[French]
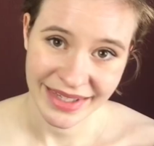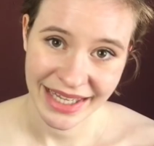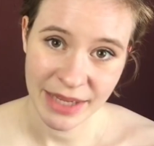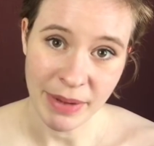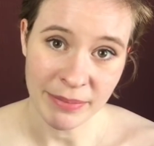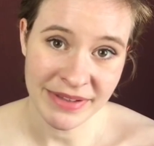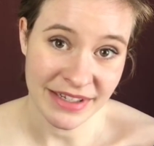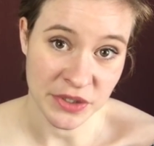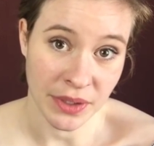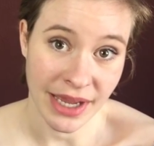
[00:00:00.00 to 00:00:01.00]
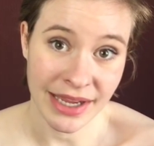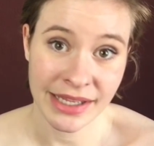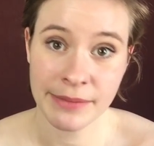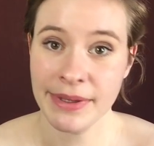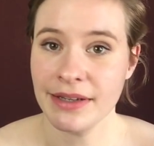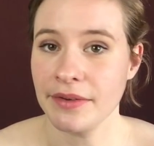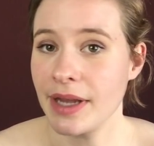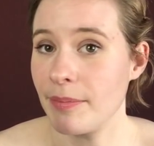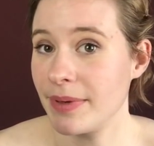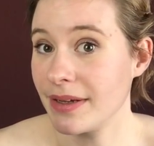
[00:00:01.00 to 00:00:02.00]
Et parmi ces gens-là, eh bien, il y en
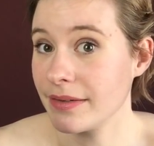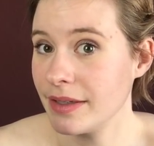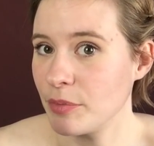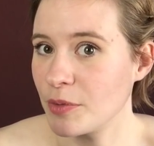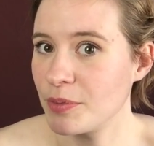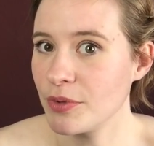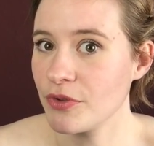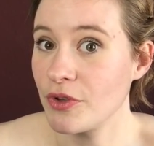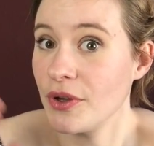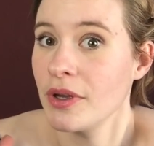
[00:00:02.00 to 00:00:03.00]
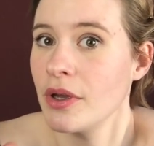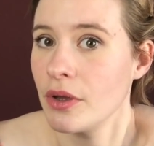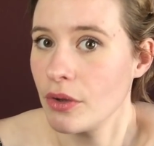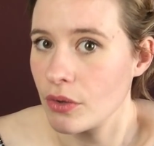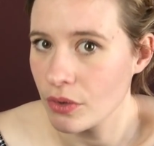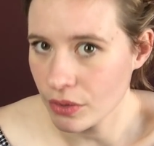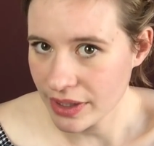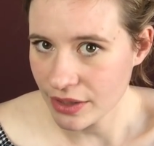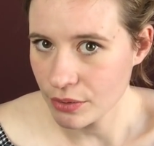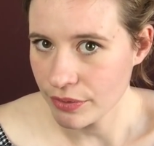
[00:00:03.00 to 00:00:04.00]
a plein qui proposent de
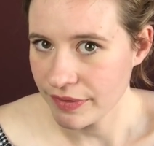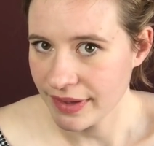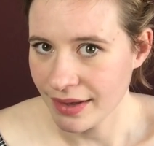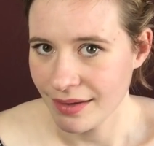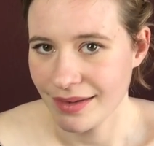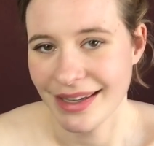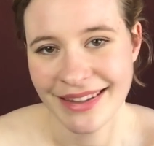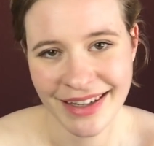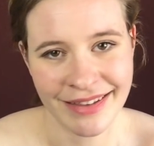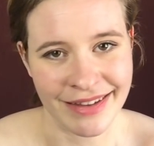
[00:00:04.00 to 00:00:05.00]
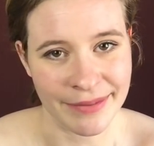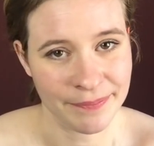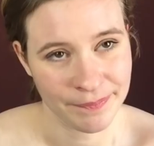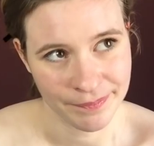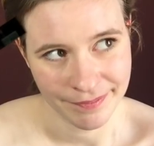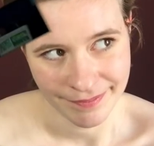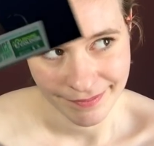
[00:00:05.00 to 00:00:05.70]
renégocier les traités. Moi, je